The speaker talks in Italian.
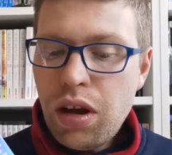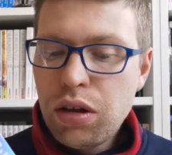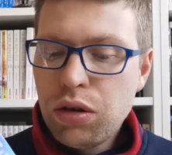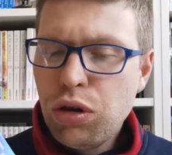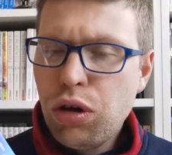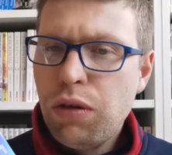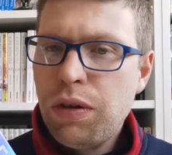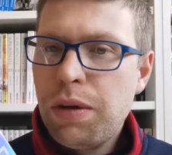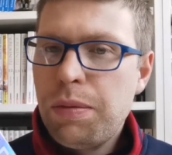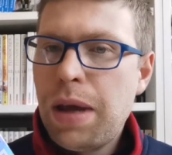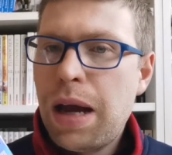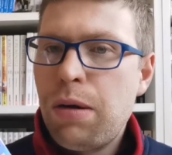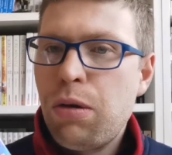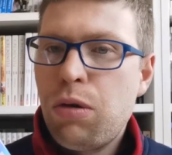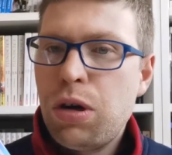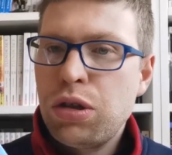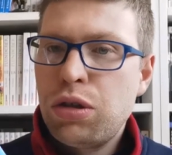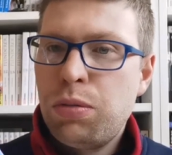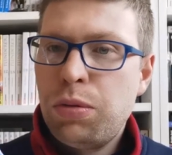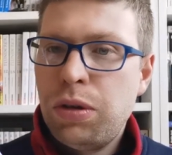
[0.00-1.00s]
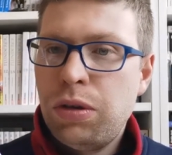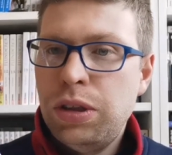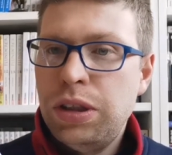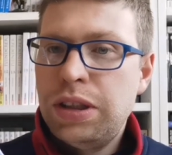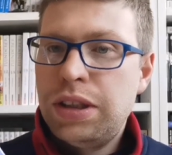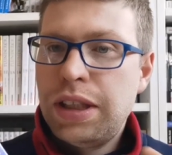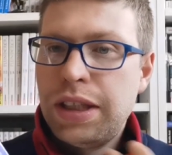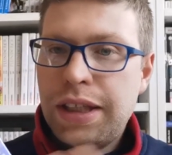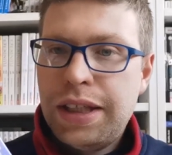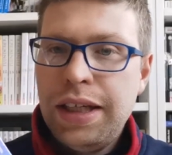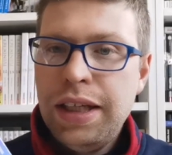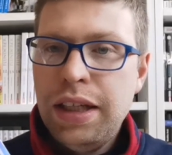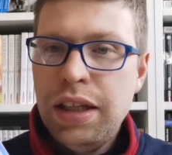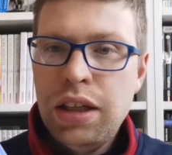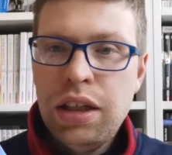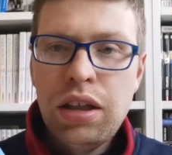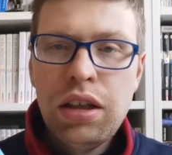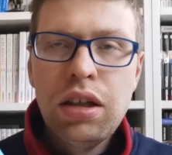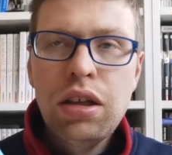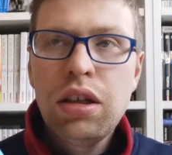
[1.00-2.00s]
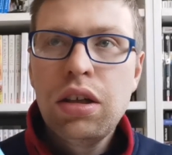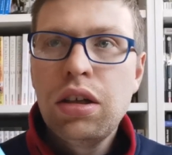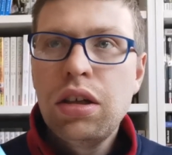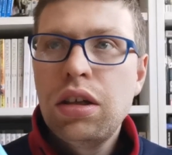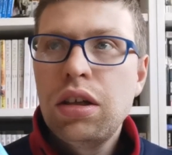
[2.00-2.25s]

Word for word: dove abbiamo questo protagonista Killy,